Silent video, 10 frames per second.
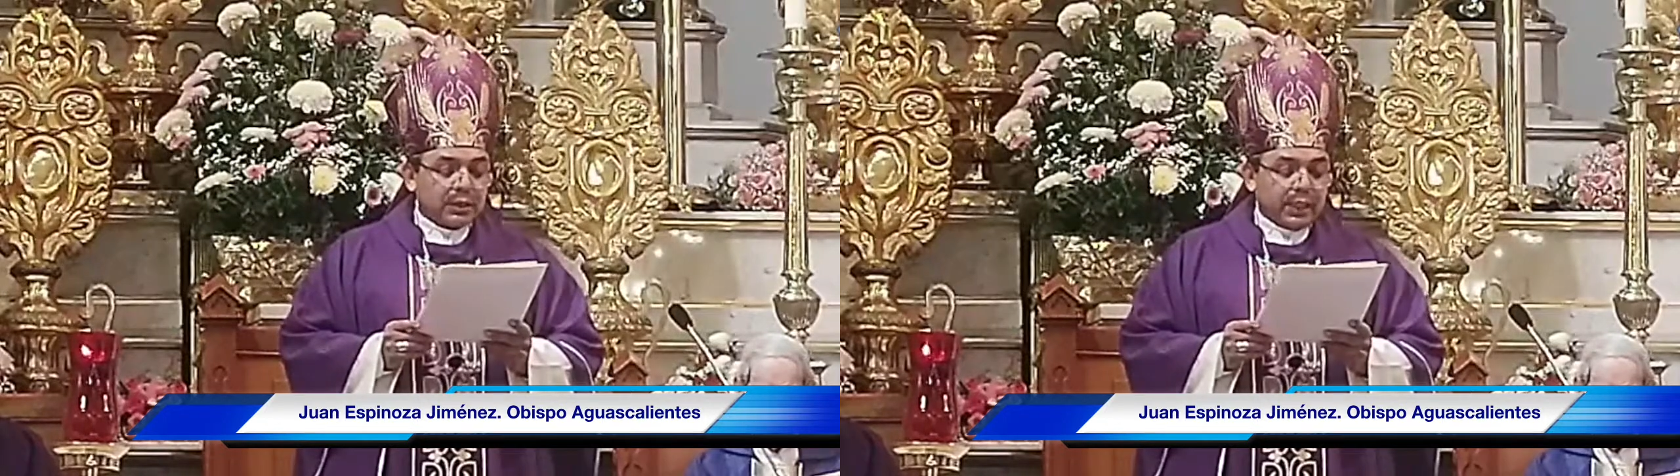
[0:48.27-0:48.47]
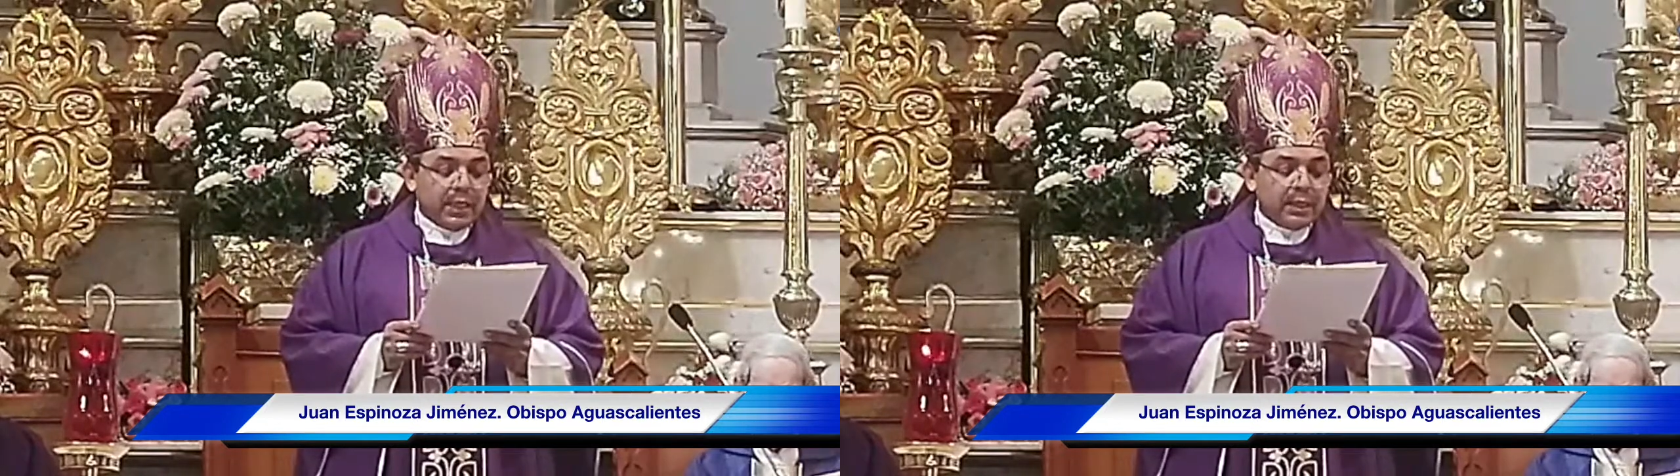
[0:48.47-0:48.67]

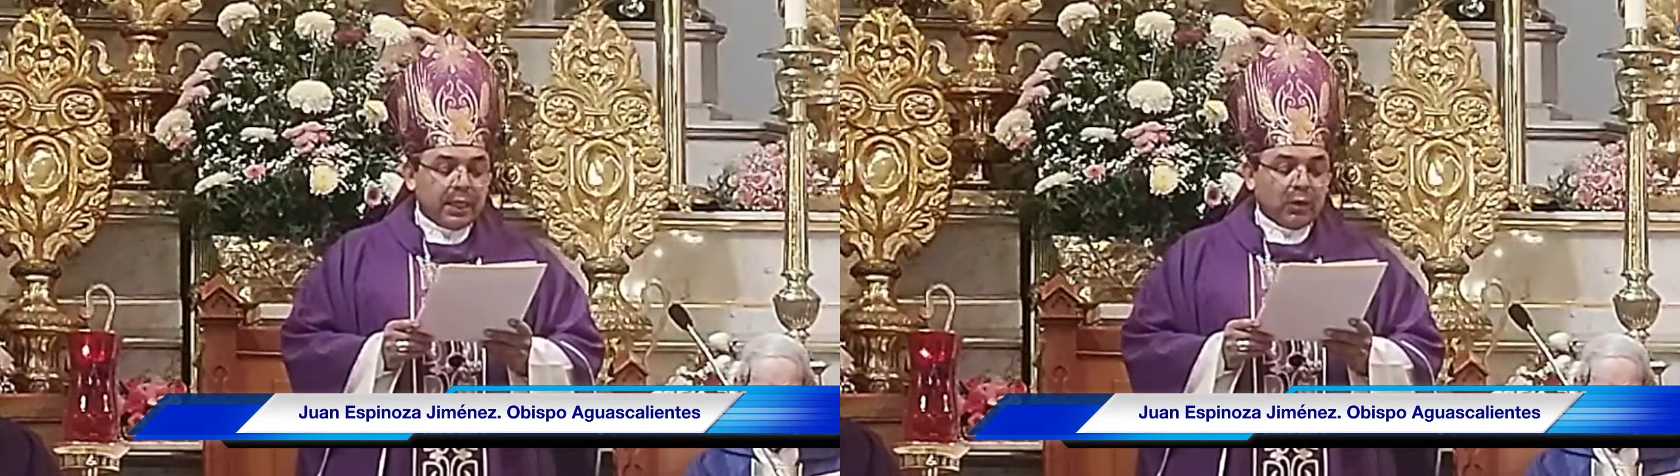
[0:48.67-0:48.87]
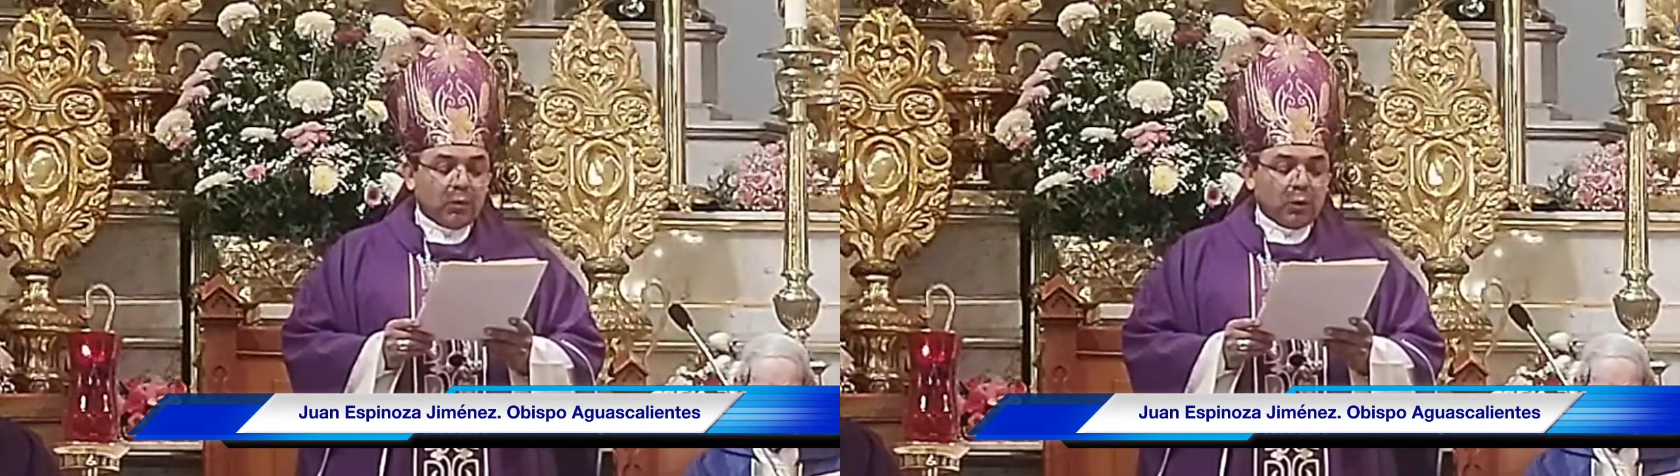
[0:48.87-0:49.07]

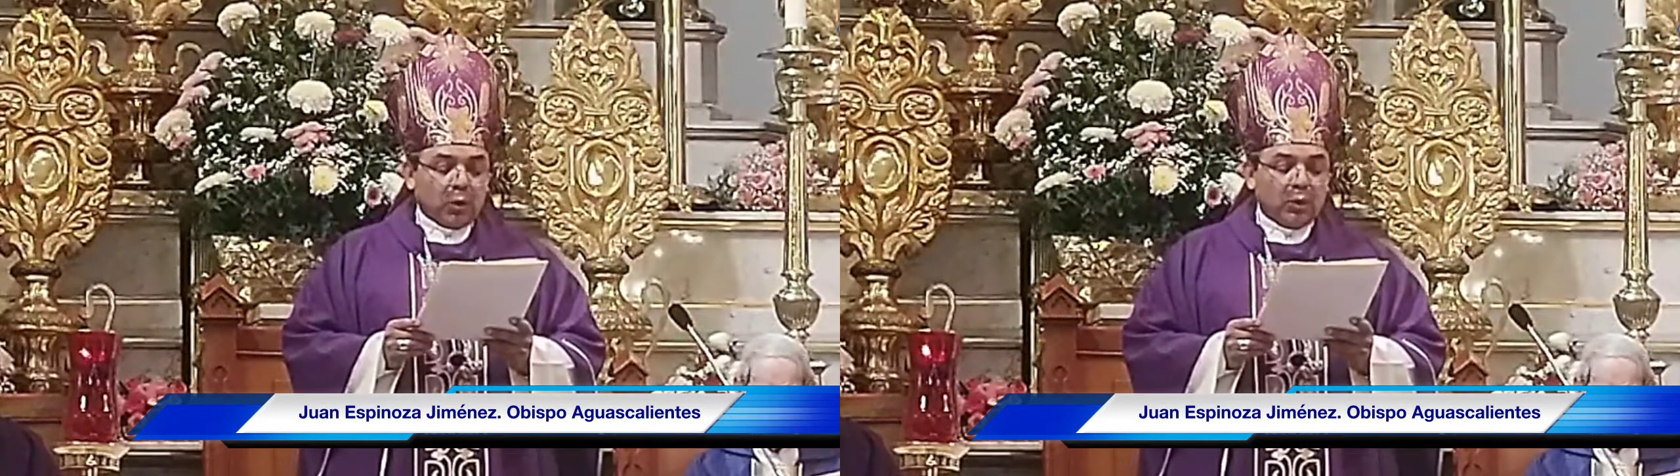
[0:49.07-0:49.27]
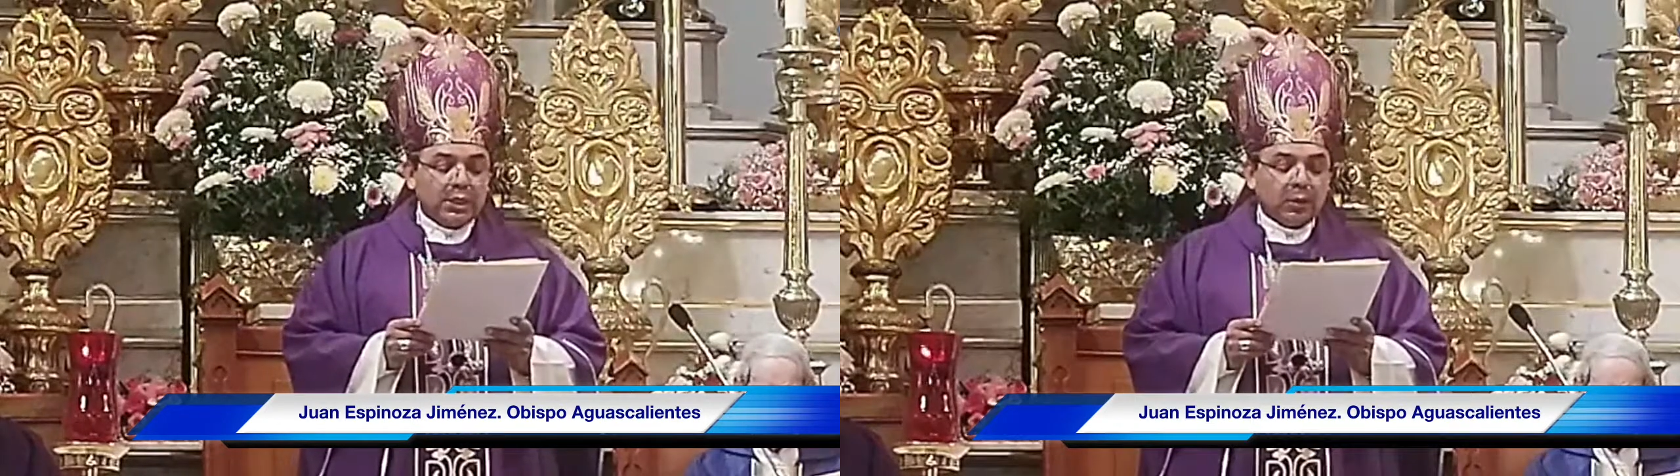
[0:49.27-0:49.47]
tienta como
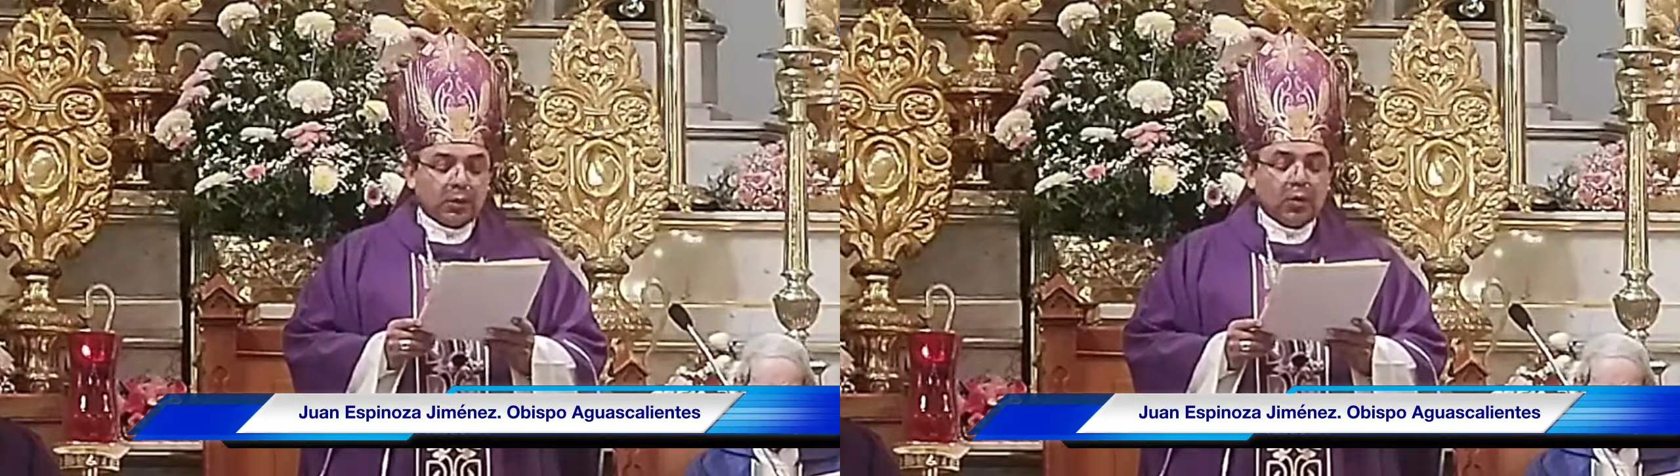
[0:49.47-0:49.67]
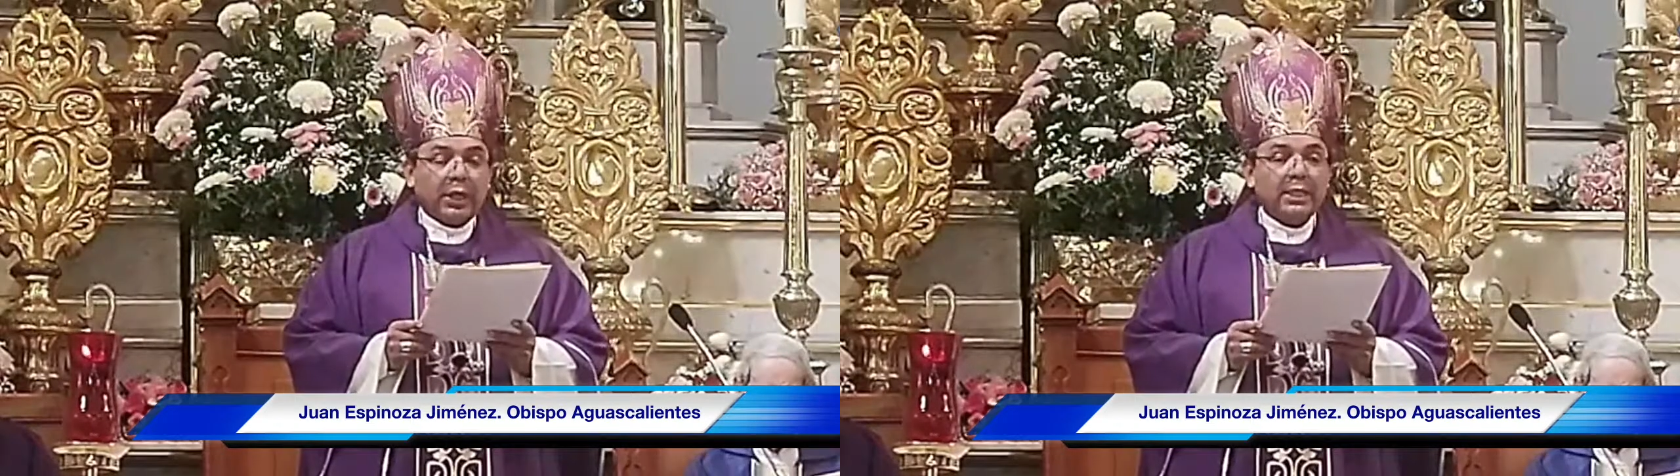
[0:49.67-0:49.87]
lo hizo
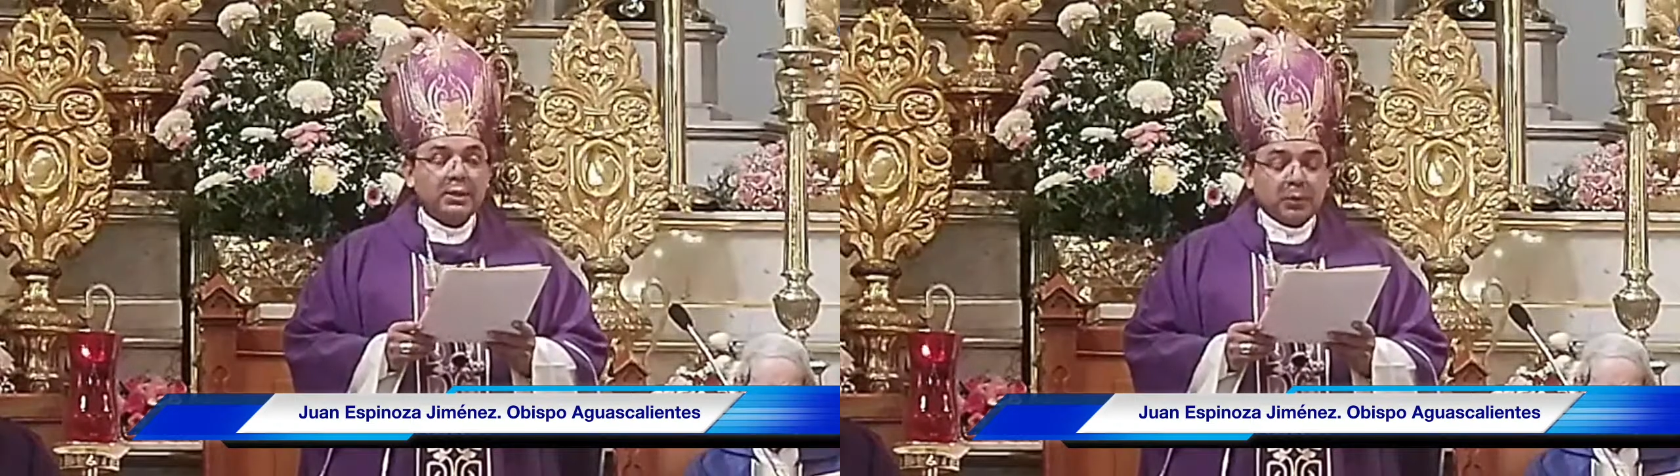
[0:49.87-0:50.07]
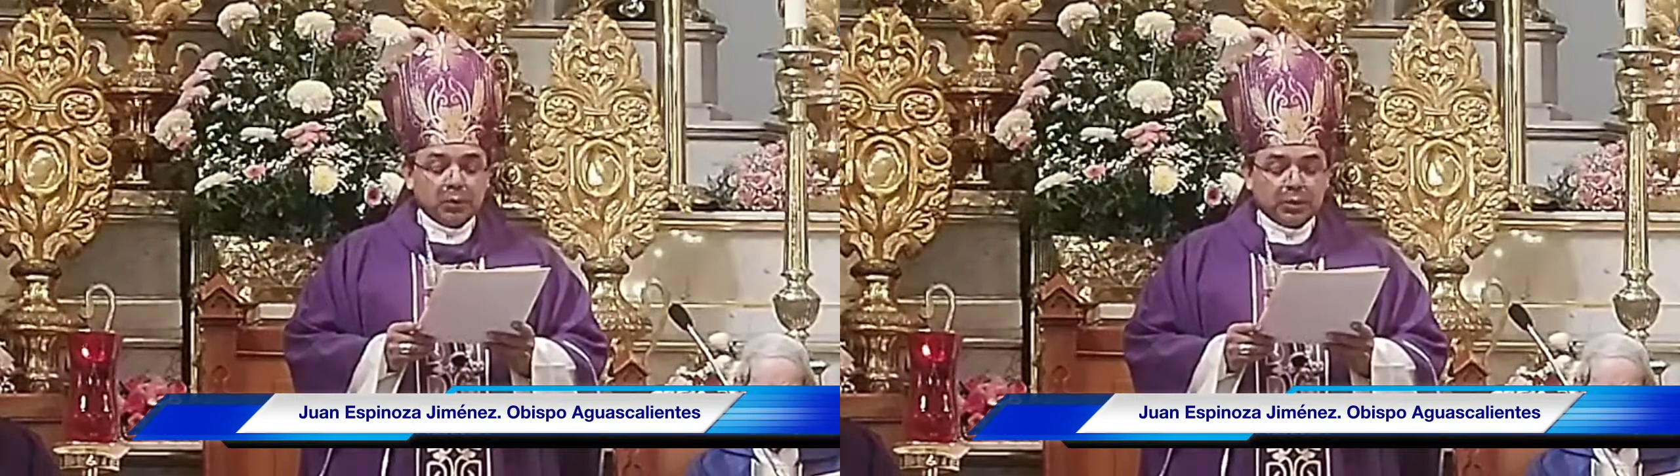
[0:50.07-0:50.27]
con
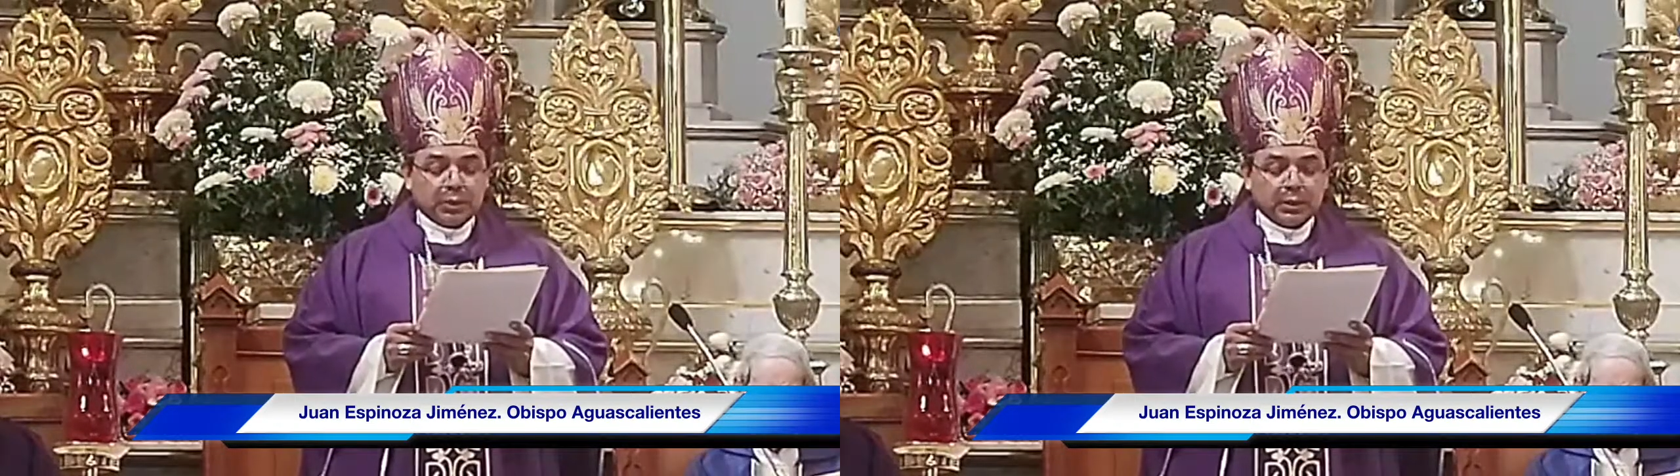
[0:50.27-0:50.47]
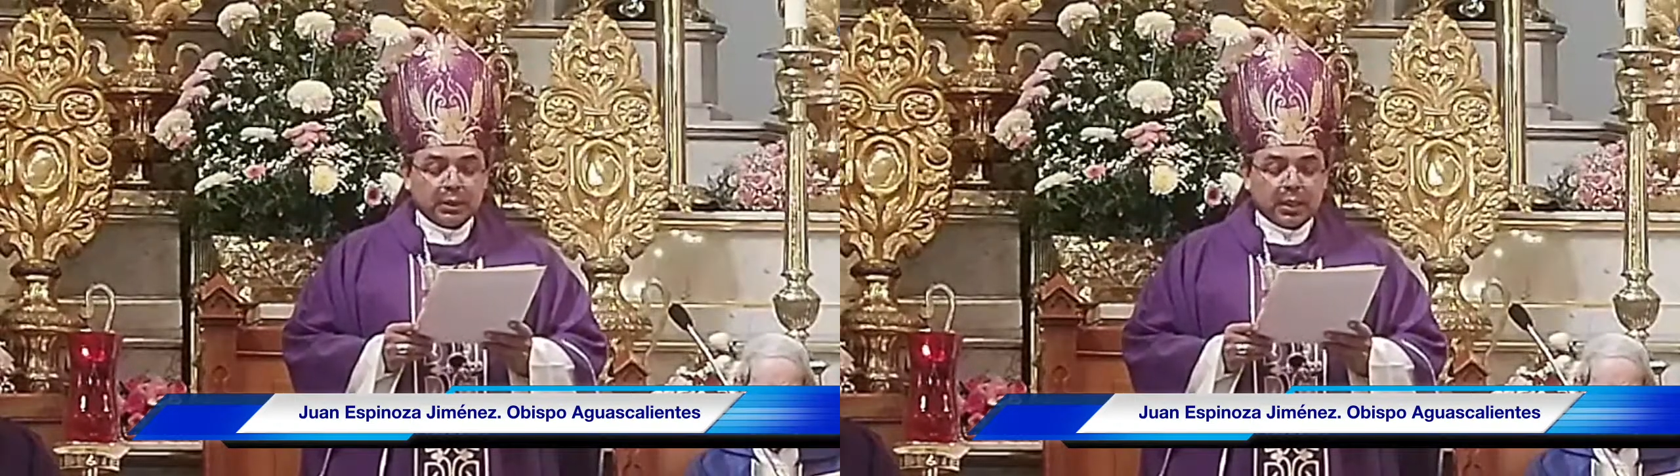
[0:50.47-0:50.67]
Jesús